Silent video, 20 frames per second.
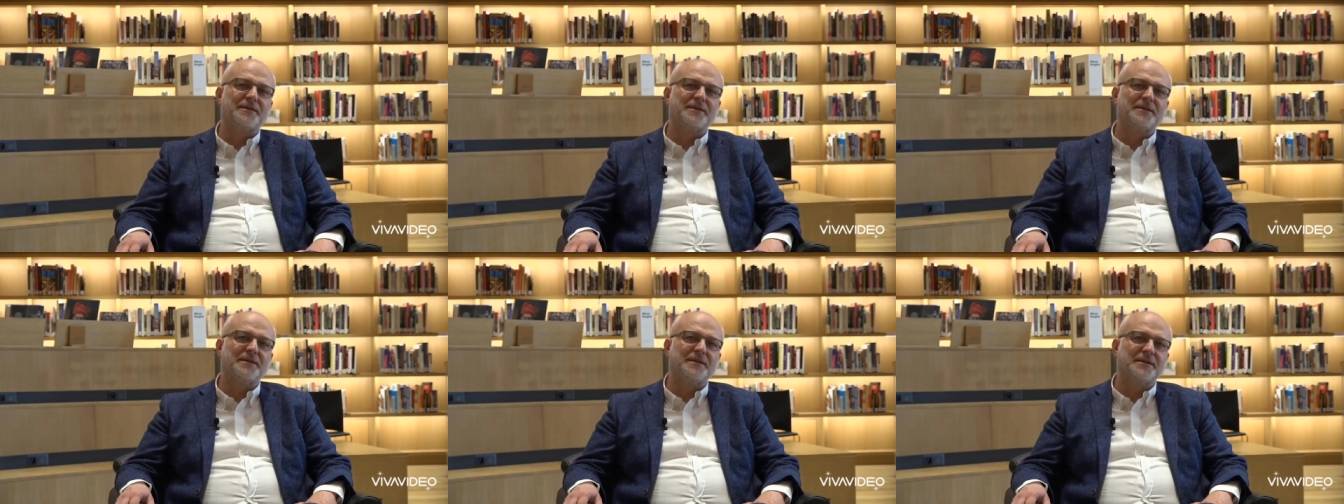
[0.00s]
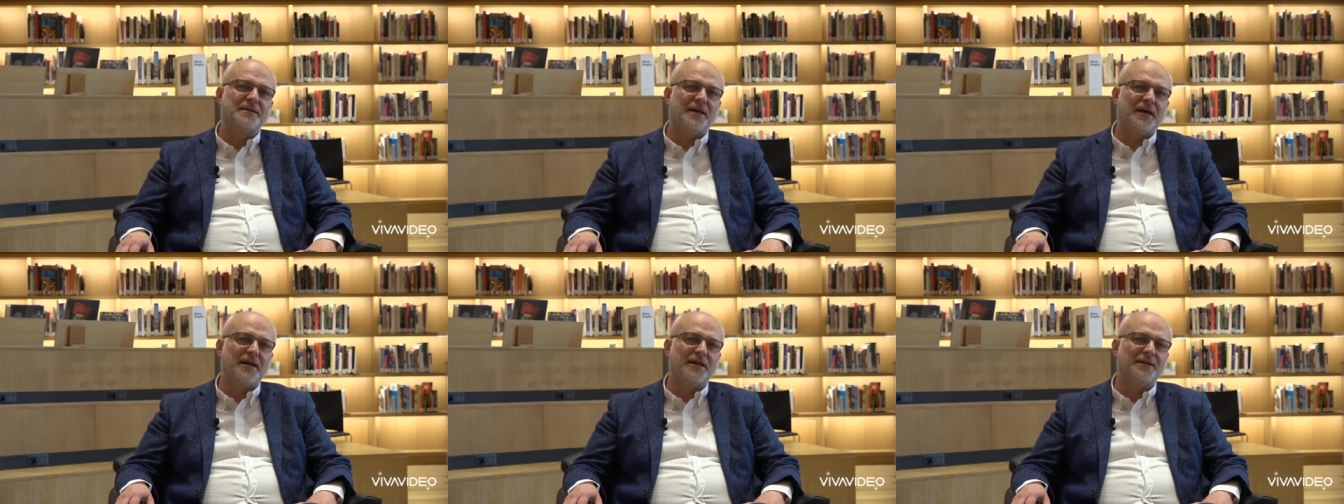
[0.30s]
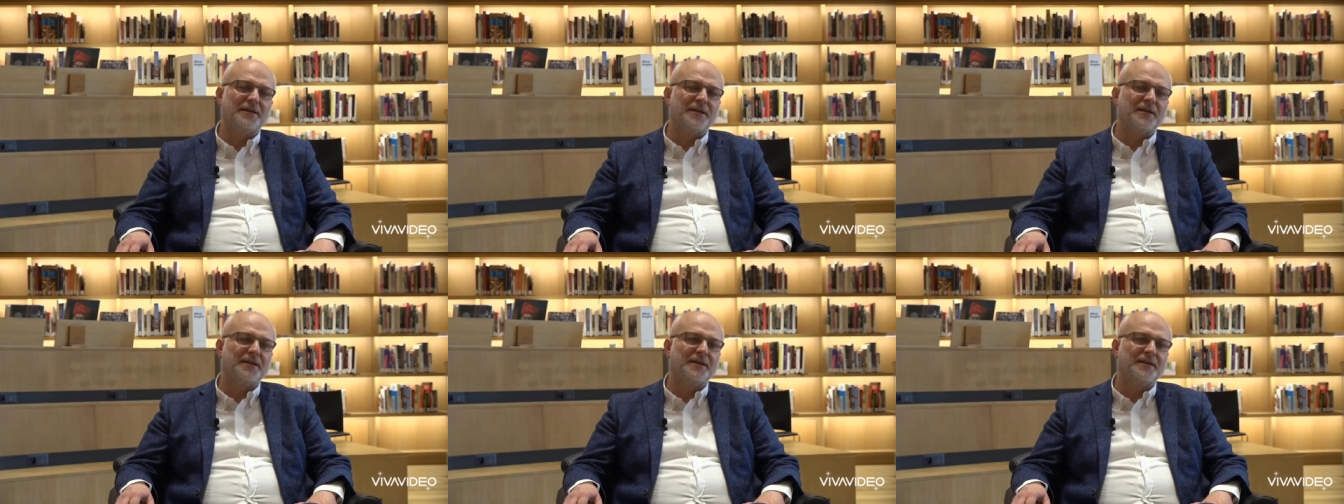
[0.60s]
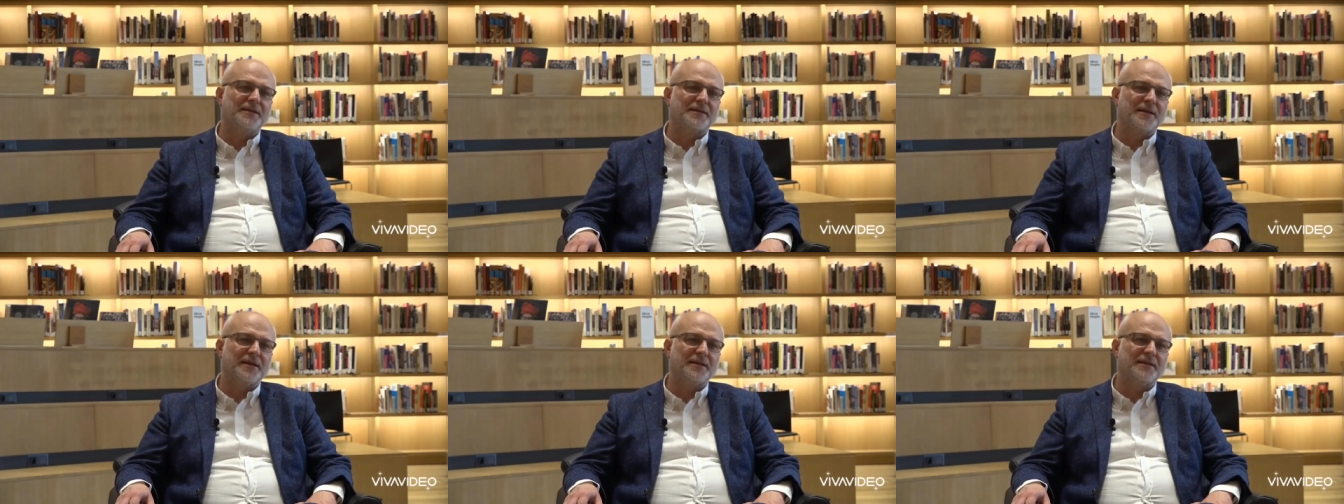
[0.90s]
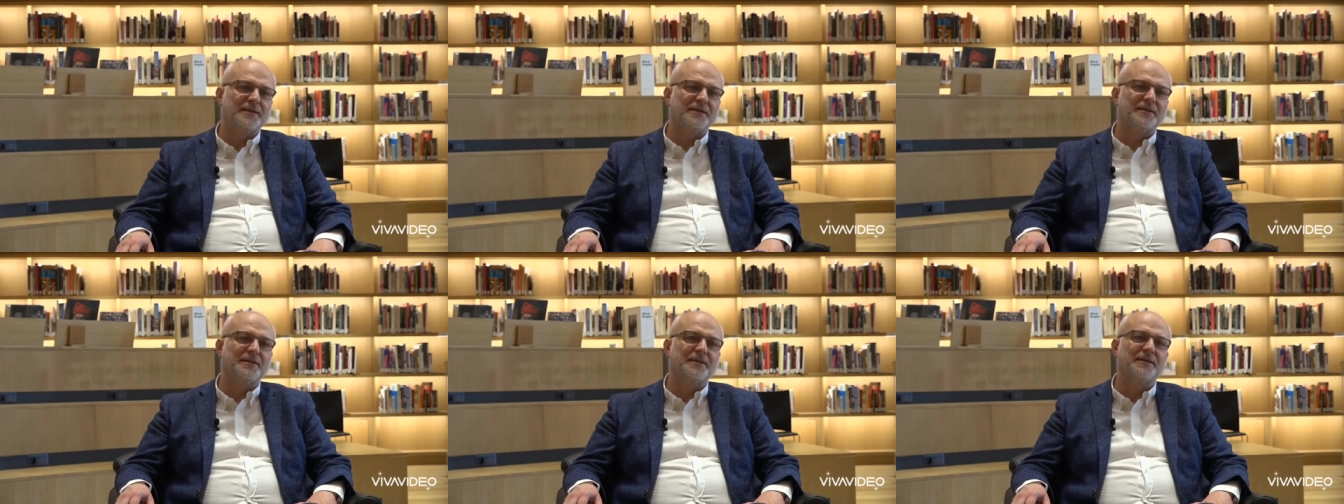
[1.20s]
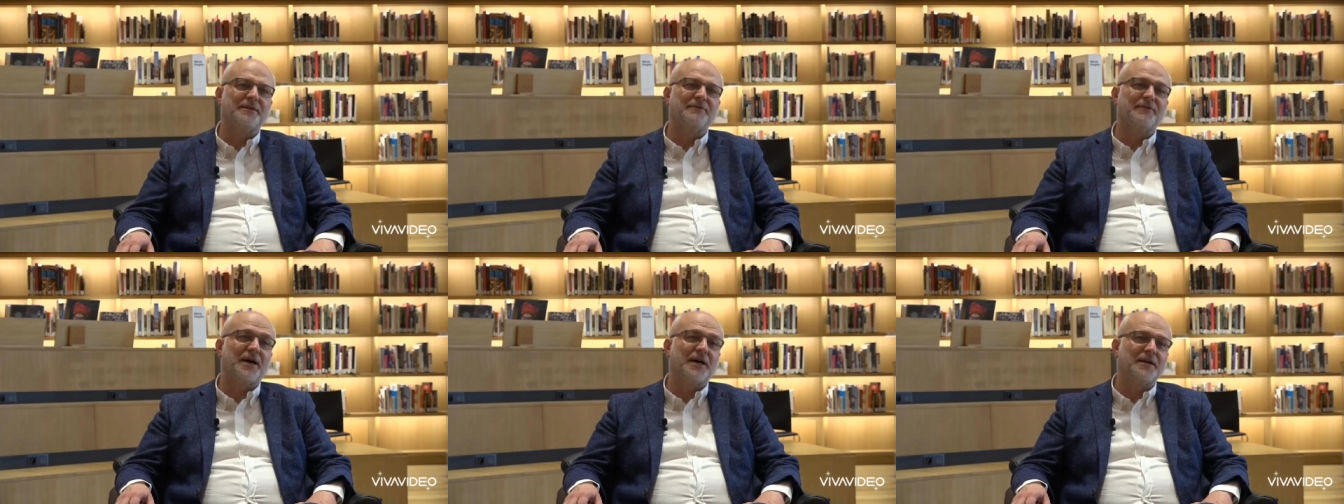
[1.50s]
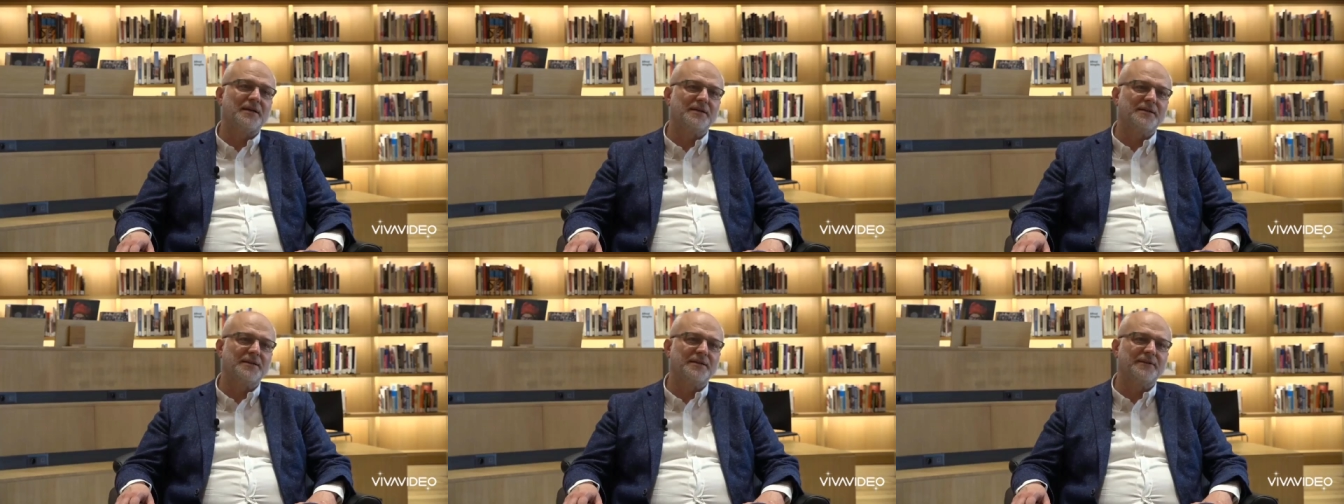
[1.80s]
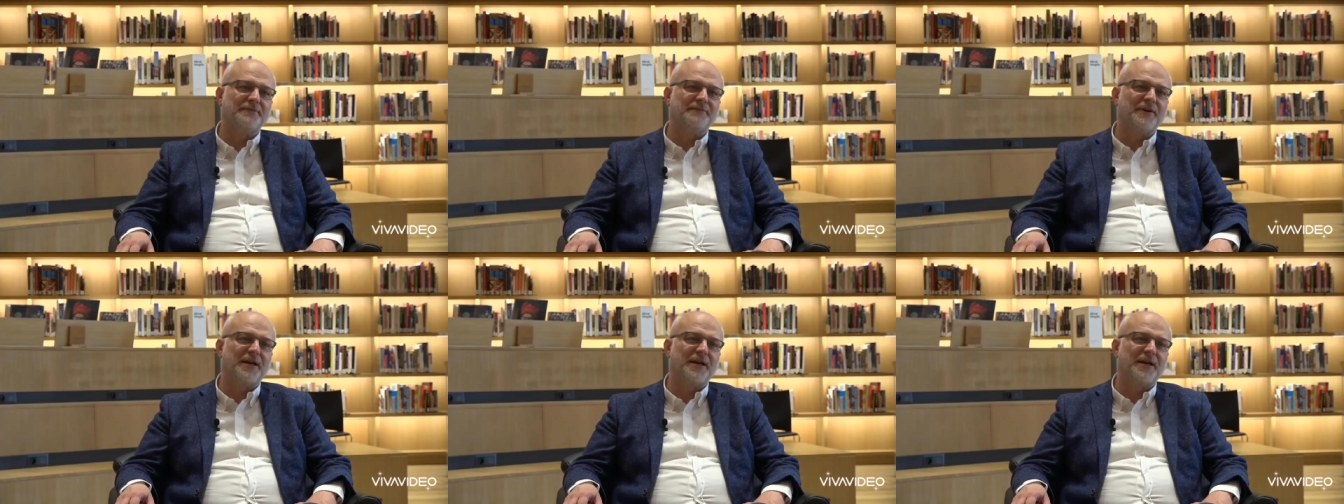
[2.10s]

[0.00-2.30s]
sıkıntı halindeki insanın varlığın